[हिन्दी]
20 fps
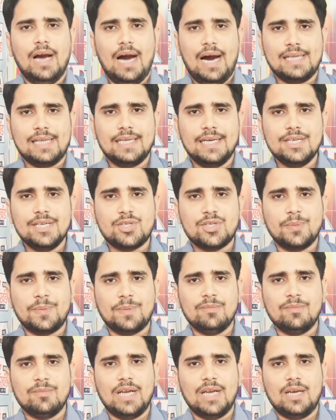आरजेडी
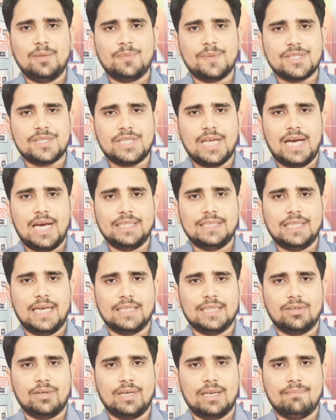सुप्रीमो लालू प्रसाद
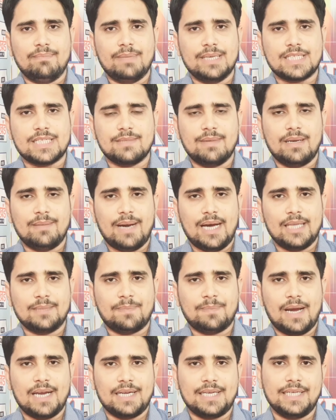यादव लंबे समय
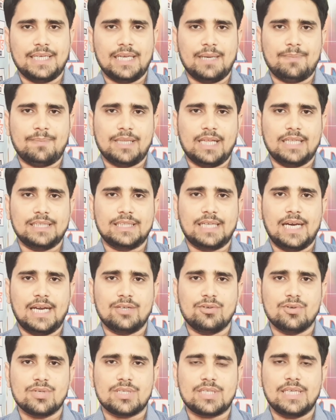बाद पार्टी के
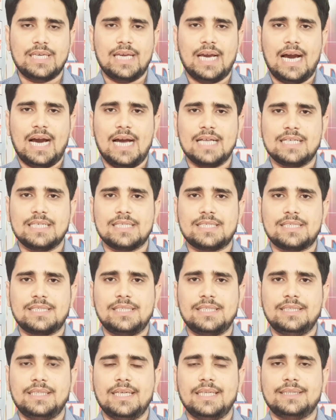पदाधिकारियों से आज
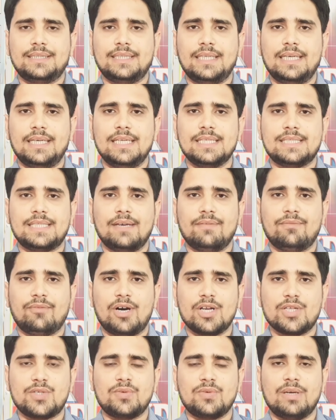सीधे दिल्ली से
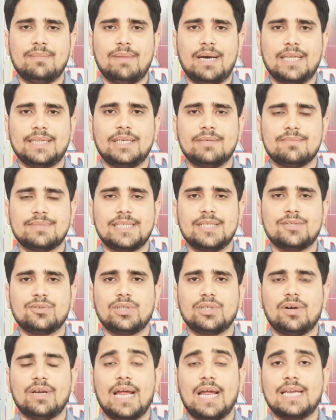वर्चुअल माध्यम से
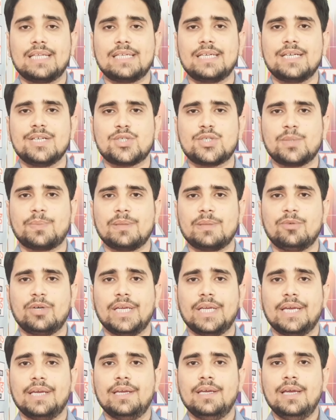जुड़े और आरजेडी
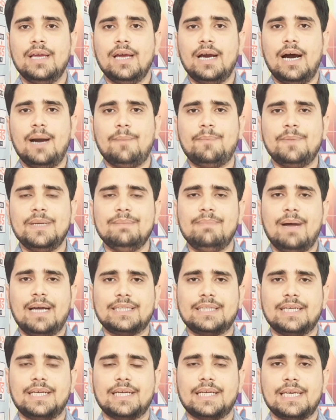सुप्रीमो ने अपनी
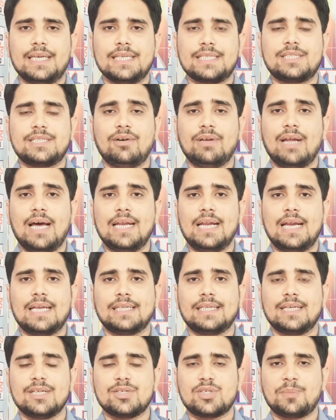बातें रखी इस दौरान
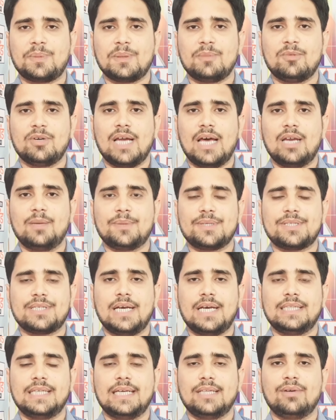आरजेडी सुप्रीमो लालू
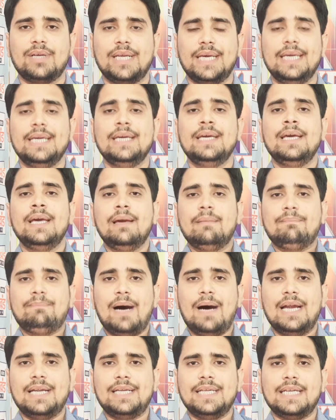प्रसाद यादव ने
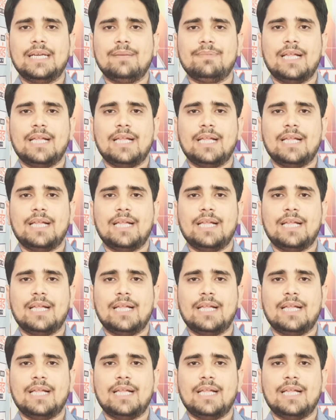पार्टी के